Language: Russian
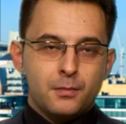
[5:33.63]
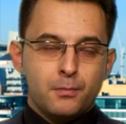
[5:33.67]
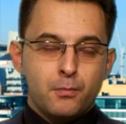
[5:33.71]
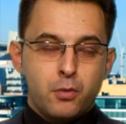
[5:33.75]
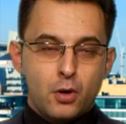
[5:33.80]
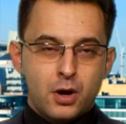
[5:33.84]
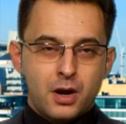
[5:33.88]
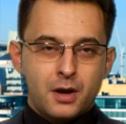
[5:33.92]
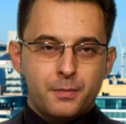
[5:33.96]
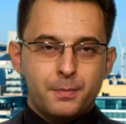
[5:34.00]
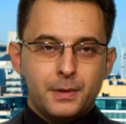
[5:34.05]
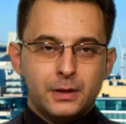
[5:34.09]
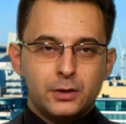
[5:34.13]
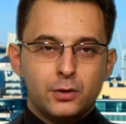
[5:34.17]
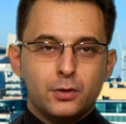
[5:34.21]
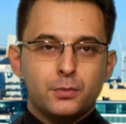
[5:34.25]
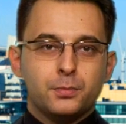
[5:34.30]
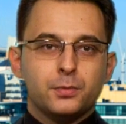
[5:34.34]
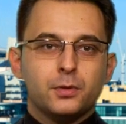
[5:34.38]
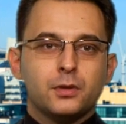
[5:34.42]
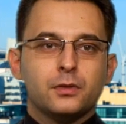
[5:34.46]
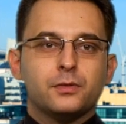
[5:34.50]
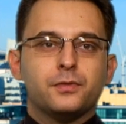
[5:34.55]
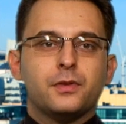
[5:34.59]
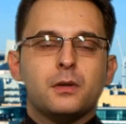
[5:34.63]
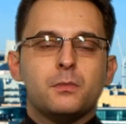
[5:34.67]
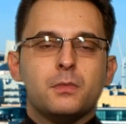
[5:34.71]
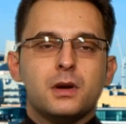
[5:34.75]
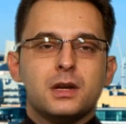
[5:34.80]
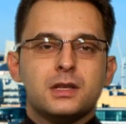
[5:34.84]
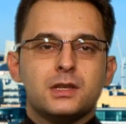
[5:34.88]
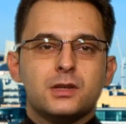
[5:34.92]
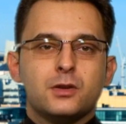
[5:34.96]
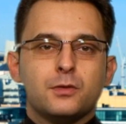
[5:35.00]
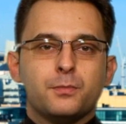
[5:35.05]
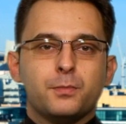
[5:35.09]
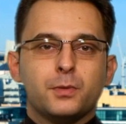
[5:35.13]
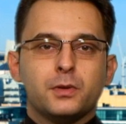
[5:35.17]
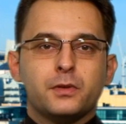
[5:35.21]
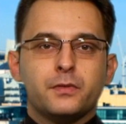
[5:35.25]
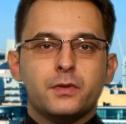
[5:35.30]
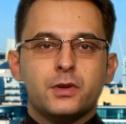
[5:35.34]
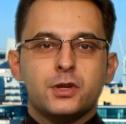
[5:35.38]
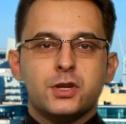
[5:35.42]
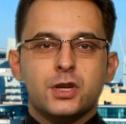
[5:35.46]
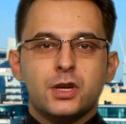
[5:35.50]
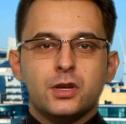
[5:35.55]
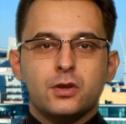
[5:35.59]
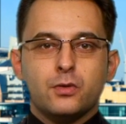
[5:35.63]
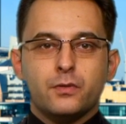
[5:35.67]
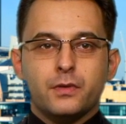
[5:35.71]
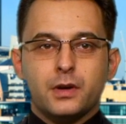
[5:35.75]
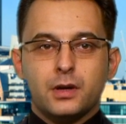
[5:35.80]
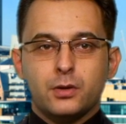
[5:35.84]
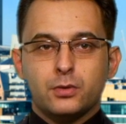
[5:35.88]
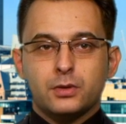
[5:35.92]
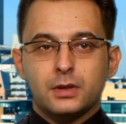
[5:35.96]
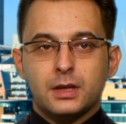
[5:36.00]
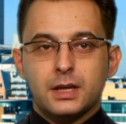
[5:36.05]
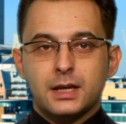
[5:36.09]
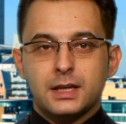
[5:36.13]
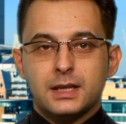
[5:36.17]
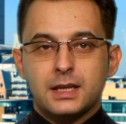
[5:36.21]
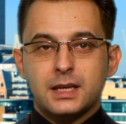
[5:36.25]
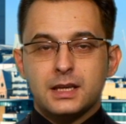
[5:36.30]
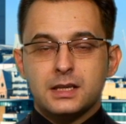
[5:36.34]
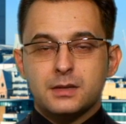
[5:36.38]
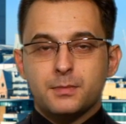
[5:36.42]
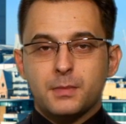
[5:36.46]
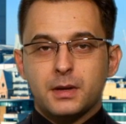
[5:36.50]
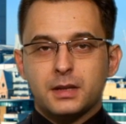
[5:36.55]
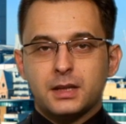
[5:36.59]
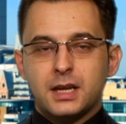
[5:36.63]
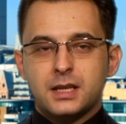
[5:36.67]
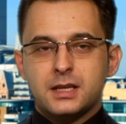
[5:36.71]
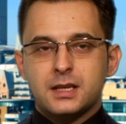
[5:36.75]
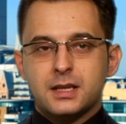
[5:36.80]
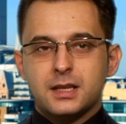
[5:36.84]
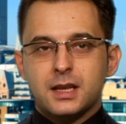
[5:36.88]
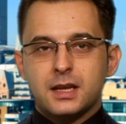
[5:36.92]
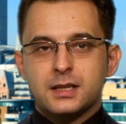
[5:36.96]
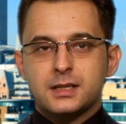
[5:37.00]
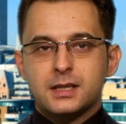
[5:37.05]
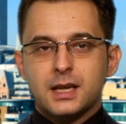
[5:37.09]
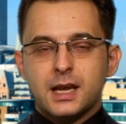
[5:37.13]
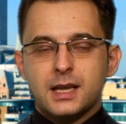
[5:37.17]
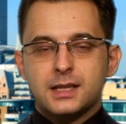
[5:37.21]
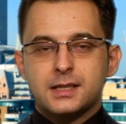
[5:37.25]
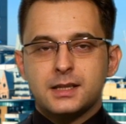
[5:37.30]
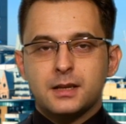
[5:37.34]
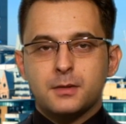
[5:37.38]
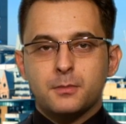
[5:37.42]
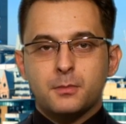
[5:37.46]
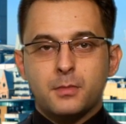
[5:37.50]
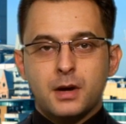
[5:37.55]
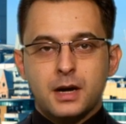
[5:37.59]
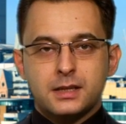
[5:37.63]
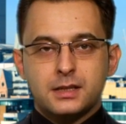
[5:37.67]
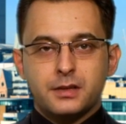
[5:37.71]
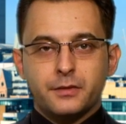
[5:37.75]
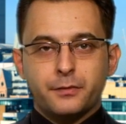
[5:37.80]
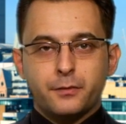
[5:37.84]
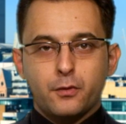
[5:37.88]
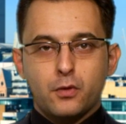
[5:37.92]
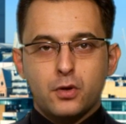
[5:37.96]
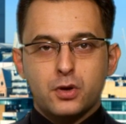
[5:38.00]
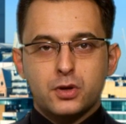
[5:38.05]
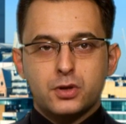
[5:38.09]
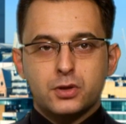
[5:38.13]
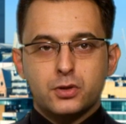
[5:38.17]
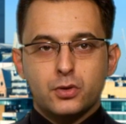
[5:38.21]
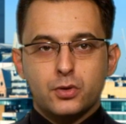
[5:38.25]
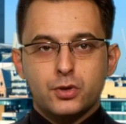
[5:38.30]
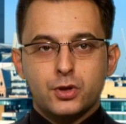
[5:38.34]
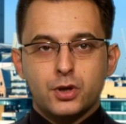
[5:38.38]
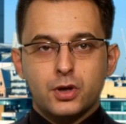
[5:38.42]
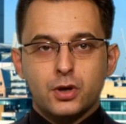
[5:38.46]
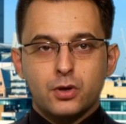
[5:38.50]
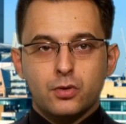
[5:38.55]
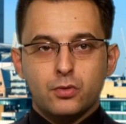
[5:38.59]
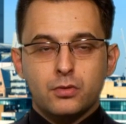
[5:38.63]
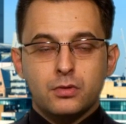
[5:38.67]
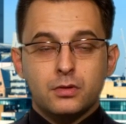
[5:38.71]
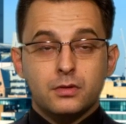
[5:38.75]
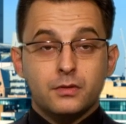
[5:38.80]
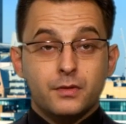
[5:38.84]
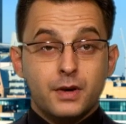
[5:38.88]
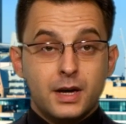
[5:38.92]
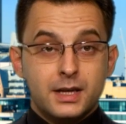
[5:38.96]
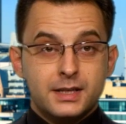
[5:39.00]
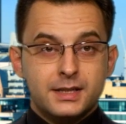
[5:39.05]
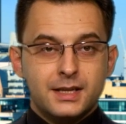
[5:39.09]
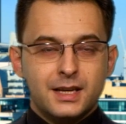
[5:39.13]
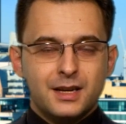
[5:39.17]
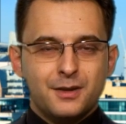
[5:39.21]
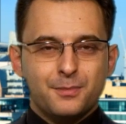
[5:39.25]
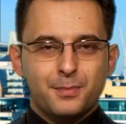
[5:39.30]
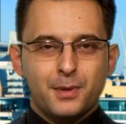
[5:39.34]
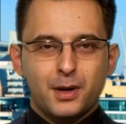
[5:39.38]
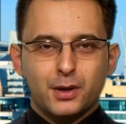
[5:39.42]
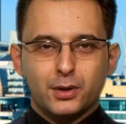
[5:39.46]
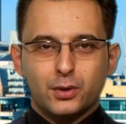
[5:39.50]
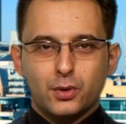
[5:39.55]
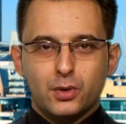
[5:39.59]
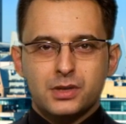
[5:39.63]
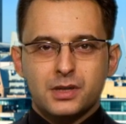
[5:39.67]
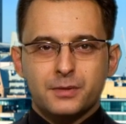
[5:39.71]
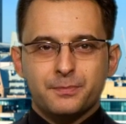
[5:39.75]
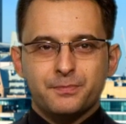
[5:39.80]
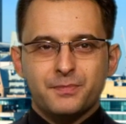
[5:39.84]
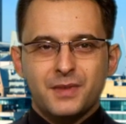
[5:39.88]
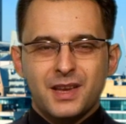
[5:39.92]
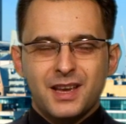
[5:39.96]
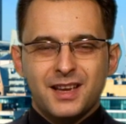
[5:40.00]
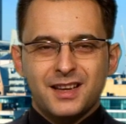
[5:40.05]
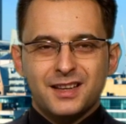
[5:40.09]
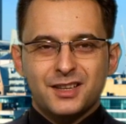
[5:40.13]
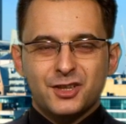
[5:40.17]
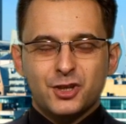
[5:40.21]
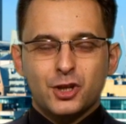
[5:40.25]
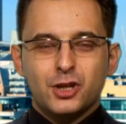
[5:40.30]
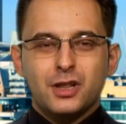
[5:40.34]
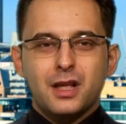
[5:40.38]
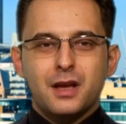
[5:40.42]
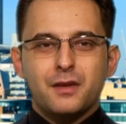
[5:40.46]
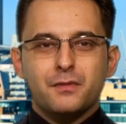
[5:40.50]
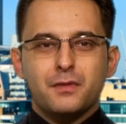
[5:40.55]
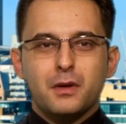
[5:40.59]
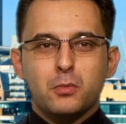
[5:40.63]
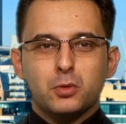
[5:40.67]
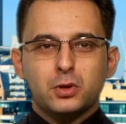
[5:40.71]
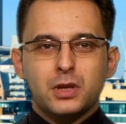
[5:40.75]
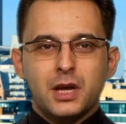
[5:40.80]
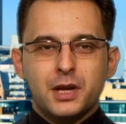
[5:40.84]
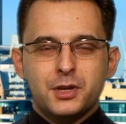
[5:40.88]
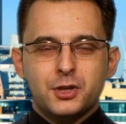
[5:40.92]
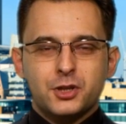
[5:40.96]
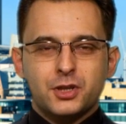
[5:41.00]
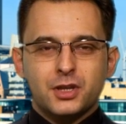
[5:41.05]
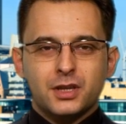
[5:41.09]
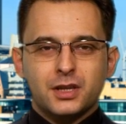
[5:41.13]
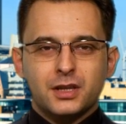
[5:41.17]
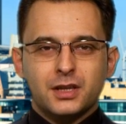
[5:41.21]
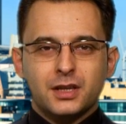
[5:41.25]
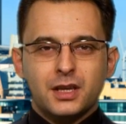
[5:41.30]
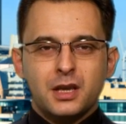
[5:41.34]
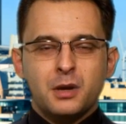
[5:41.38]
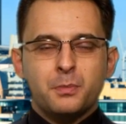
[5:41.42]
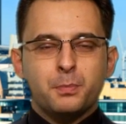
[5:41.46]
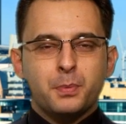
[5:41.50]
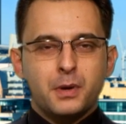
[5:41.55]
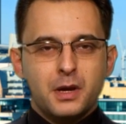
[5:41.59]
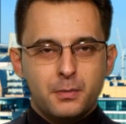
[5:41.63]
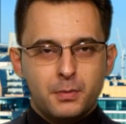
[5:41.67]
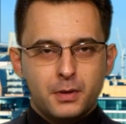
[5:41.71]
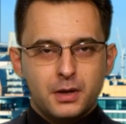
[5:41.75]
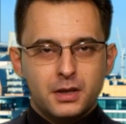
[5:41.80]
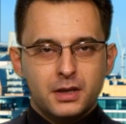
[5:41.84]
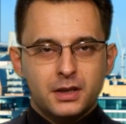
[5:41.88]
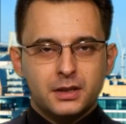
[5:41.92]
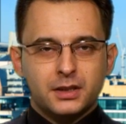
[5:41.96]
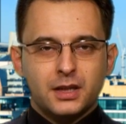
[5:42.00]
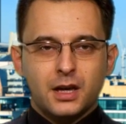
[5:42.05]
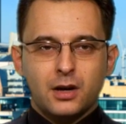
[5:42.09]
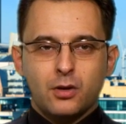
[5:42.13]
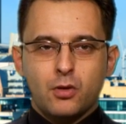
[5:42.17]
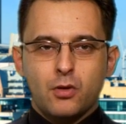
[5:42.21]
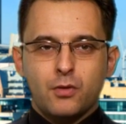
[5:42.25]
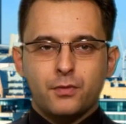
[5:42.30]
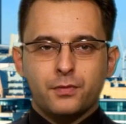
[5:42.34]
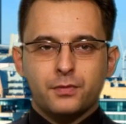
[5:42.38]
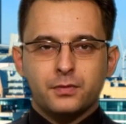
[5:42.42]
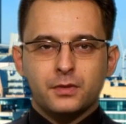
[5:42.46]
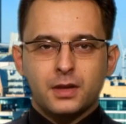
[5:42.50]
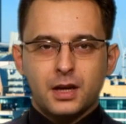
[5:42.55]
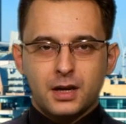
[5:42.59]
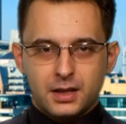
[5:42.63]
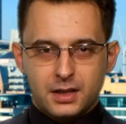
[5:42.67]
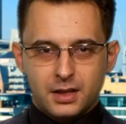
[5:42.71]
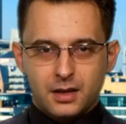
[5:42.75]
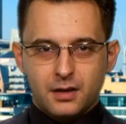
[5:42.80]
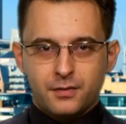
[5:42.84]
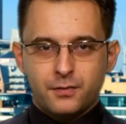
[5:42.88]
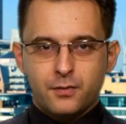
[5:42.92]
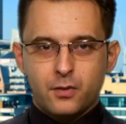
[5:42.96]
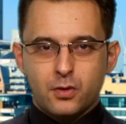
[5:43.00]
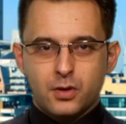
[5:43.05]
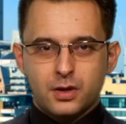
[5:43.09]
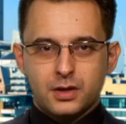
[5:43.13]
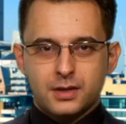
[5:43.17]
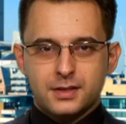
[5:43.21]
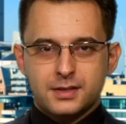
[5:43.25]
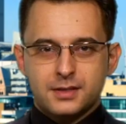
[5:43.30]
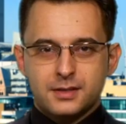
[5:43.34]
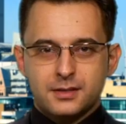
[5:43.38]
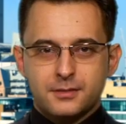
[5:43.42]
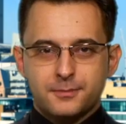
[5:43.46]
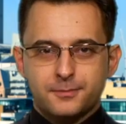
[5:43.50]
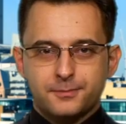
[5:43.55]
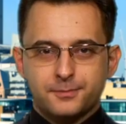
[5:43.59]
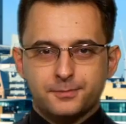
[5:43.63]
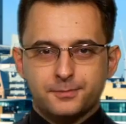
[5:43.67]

Более подробную информацию по движению валют на рынке смотрите на сайте maxiforex.ru в разделе «Прогнозы». Желаем вам удачных и прибыльных торгов на рынке Форекс.